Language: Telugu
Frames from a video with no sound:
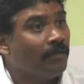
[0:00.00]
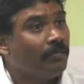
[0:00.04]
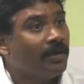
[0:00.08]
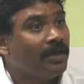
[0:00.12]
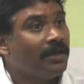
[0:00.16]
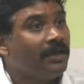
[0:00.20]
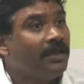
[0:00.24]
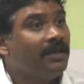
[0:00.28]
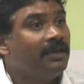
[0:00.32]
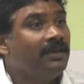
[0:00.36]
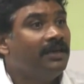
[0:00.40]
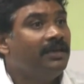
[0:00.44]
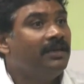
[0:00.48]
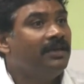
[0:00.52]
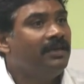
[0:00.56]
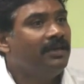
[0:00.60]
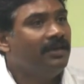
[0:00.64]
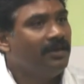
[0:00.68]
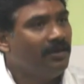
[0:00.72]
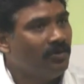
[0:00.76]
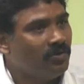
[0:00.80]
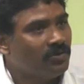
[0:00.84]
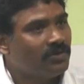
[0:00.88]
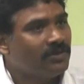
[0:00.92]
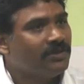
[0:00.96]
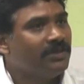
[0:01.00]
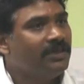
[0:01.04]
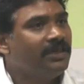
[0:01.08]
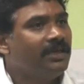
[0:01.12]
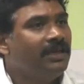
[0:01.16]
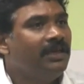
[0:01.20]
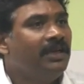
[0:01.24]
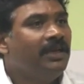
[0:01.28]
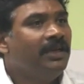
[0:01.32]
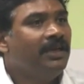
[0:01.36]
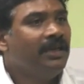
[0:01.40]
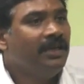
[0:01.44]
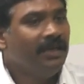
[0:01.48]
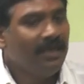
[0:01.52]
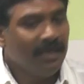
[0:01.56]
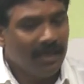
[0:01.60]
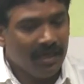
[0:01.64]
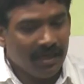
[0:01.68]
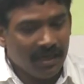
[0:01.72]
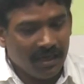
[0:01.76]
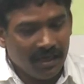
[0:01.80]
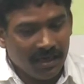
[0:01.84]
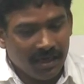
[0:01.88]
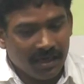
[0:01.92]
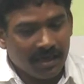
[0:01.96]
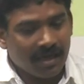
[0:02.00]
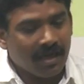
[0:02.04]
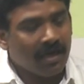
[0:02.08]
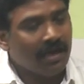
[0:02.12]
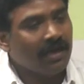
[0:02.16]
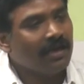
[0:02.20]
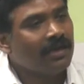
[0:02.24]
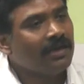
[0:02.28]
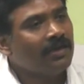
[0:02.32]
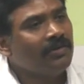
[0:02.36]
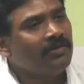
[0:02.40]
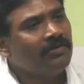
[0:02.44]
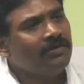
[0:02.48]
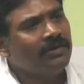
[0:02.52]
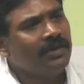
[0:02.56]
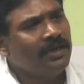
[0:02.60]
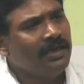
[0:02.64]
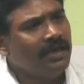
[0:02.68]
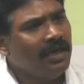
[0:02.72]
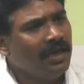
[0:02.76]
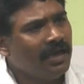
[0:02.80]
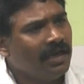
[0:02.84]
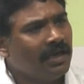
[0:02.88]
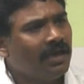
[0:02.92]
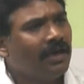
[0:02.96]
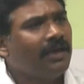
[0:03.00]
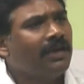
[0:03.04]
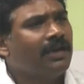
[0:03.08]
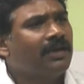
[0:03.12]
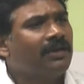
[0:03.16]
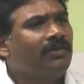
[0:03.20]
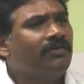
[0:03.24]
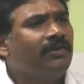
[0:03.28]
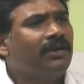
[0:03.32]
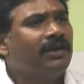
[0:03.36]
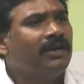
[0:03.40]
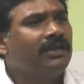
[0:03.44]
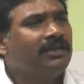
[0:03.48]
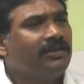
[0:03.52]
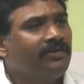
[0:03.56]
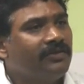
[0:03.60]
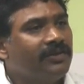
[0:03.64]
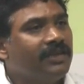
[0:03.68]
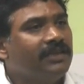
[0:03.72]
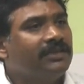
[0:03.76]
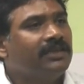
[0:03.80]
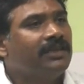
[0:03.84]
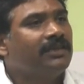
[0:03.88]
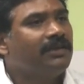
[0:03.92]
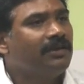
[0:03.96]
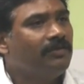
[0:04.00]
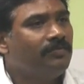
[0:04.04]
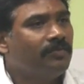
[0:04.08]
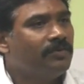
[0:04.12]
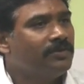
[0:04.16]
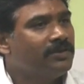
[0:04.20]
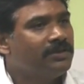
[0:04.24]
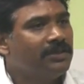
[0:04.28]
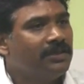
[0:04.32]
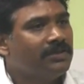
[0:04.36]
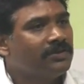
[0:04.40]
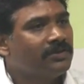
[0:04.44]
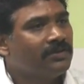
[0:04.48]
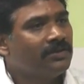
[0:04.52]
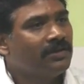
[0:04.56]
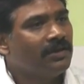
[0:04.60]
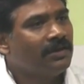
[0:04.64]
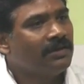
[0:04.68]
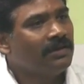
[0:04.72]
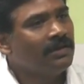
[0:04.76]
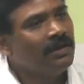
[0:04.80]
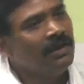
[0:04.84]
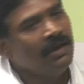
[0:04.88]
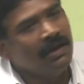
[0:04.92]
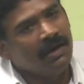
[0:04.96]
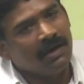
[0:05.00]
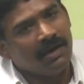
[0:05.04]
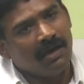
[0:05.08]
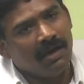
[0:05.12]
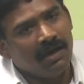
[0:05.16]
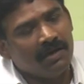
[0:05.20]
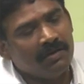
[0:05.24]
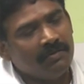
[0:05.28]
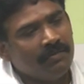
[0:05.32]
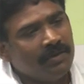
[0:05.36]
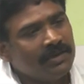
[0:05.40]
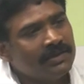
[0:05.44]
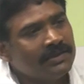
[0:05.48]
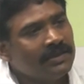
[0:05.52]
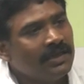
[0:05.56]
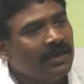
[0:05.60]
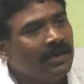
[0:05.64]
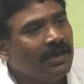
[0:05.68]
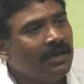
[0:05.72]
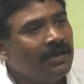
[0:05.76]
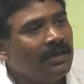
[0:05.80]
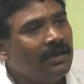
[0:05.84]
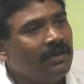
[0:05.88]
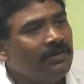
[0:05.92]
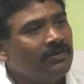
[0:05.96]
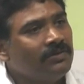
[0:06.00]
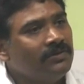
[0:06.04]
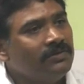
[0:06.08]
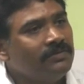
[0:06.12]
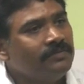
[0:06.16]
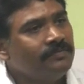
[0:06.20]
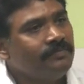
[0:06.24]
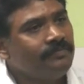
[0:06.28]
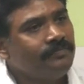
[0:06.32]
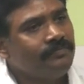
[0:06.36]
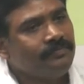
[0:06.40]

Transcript: ఉండబట్టే నేను ఈరోజు ఈ ఈ కార్యక్రమాన్ని ఏ కార్యక్రమం అయినా దిగ్విజయంగా పూర్తి చేస్తున్నాను నాకు మస్తానయ్య గారు